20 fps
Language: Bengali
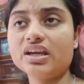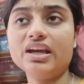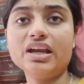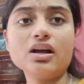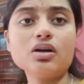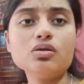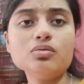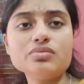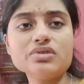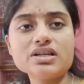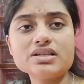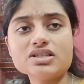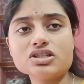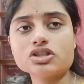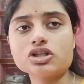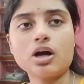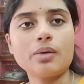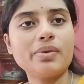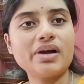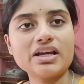এরকমটা যে
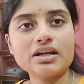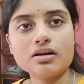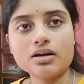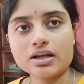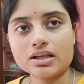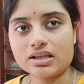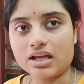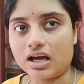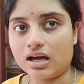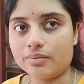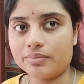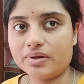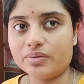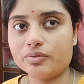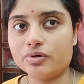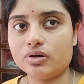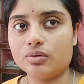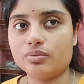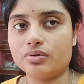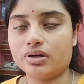সবাই করে তা আমি
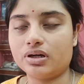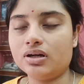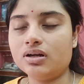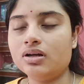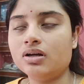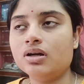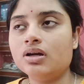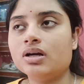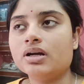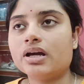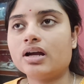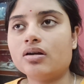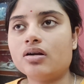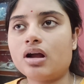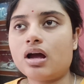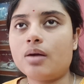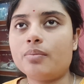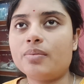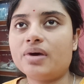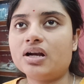বলবো না কারণ
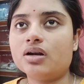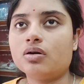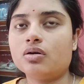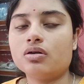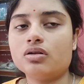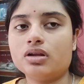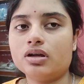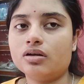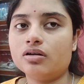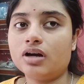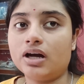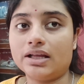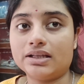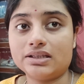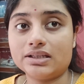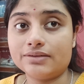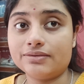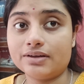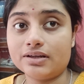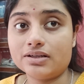আমার ননদেরও
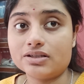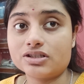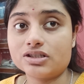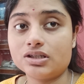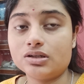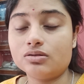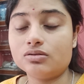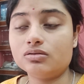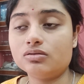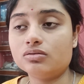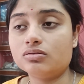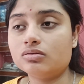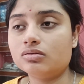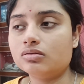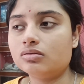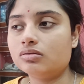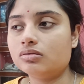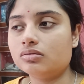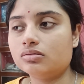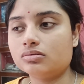কার্তিক ফেলেছিল ও
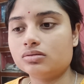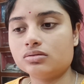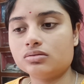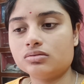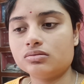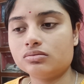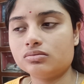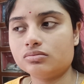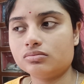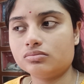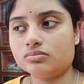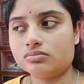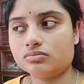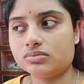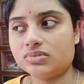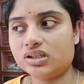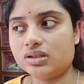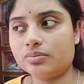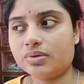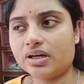তো
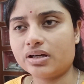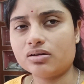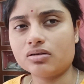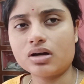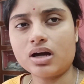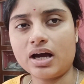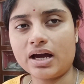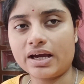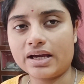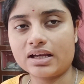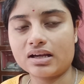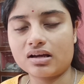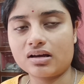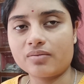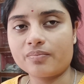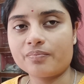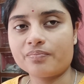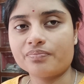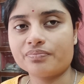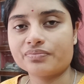দিদিভাইও খায় না
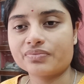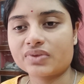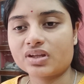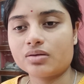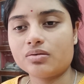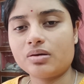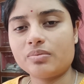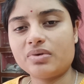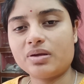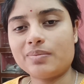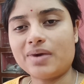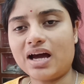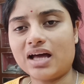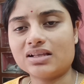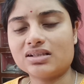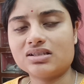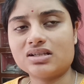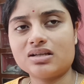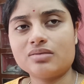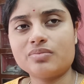এমনি ভাত
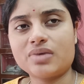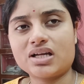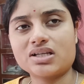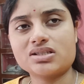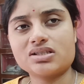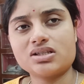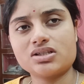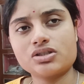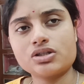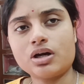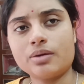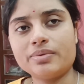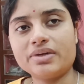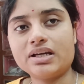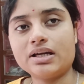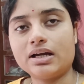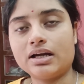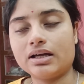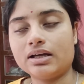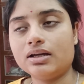টাত মাছ টাছ সবই
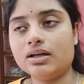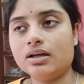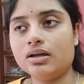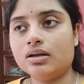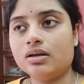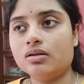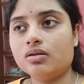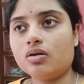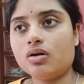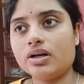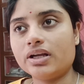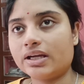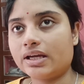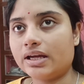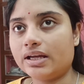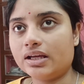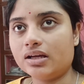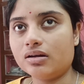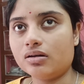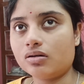খায় তো
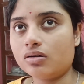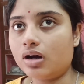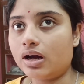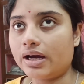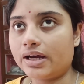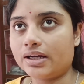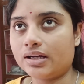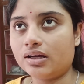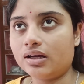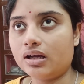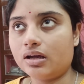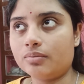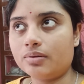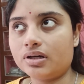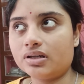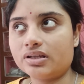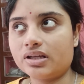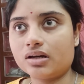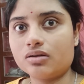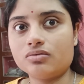অনেকেরই খায় না
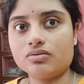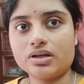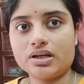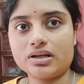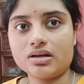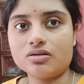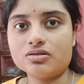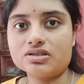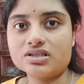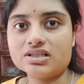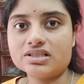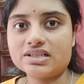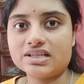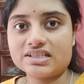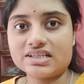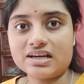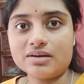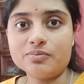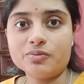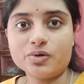এবার দেখুন এটা হচ্ছে যে
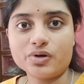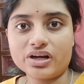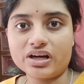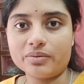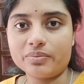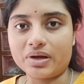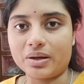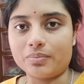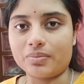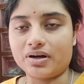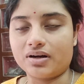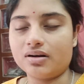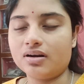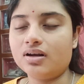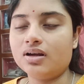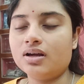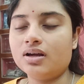যার মনের ব্যাপার